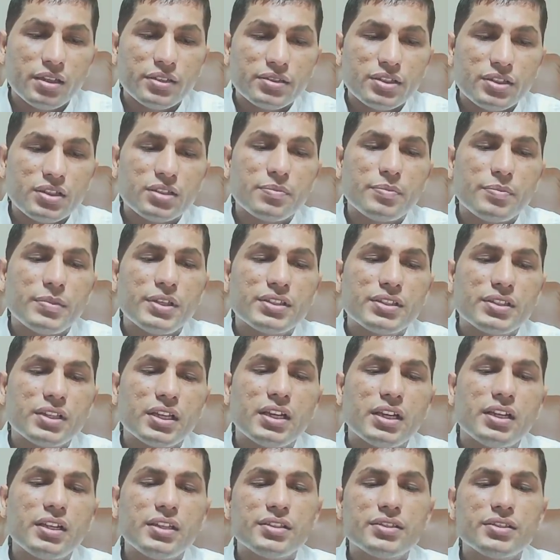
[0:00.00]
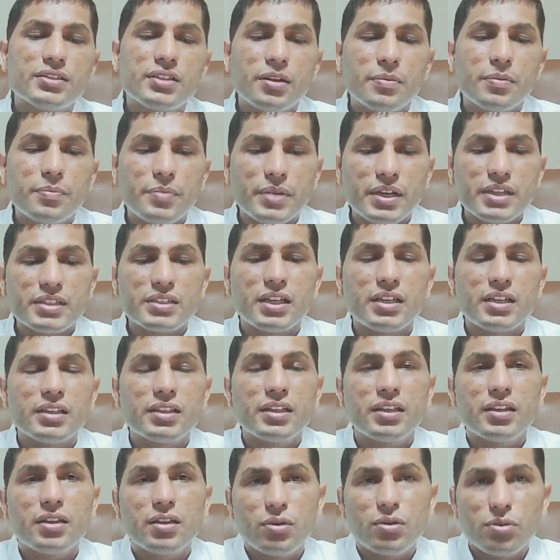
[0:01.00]
जिसमें सैलरी से पैसा
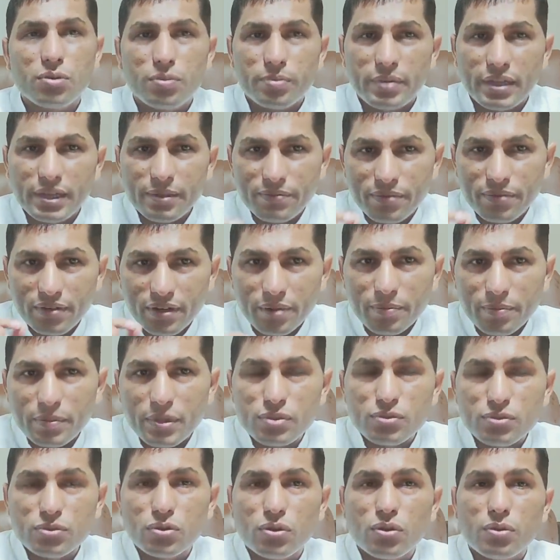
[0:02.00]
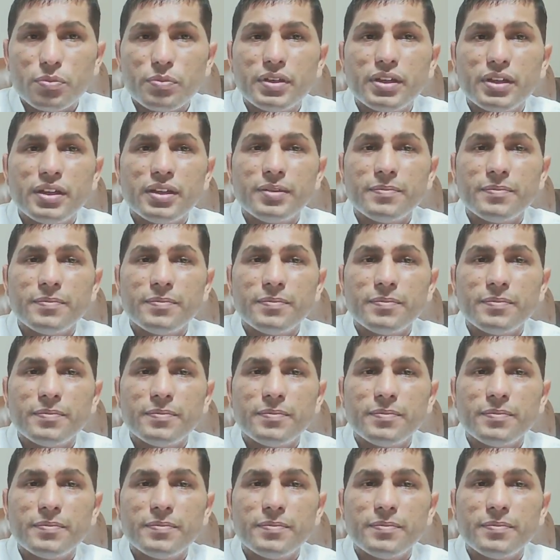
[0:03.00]
देना हो भाई फ्री में जॉब